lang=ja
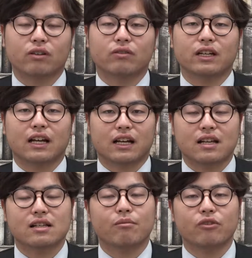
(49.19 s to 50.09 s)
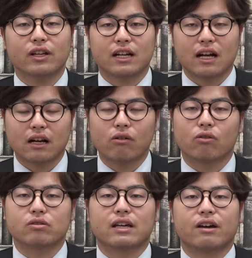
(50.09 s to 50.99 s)
基本的な計算問題なんかを
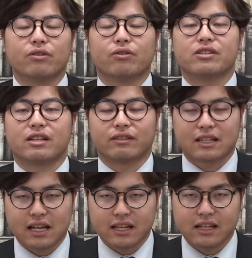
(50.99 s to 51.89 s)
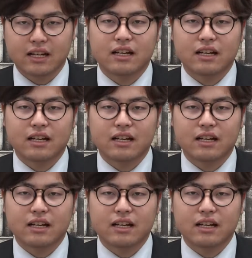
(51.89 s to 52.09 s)
押さえるようにしてください。